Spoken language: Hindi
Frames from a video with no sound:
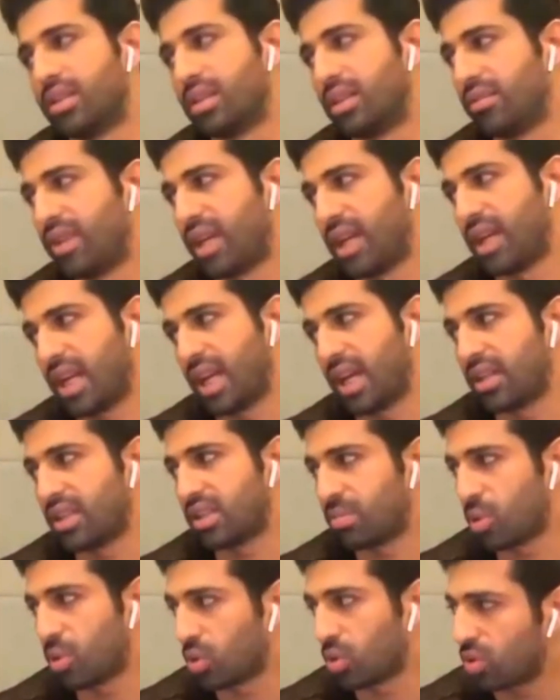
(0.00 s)
इनफैक्ट आई
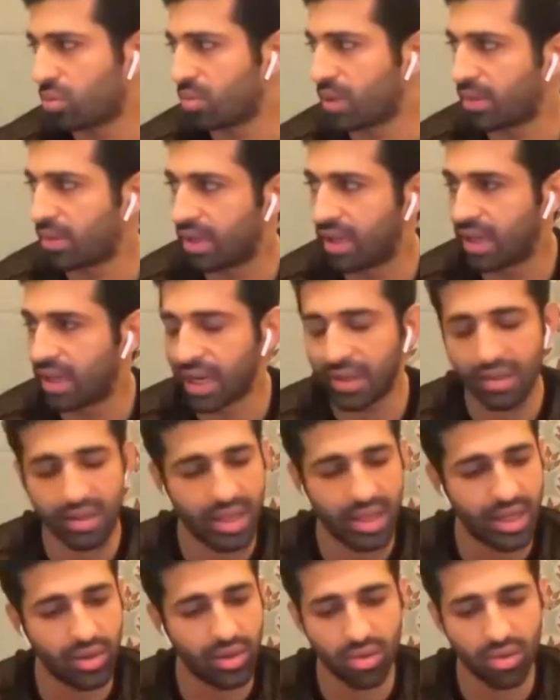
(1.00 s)
स्पोक टू माई डायरेक्टर एंड आई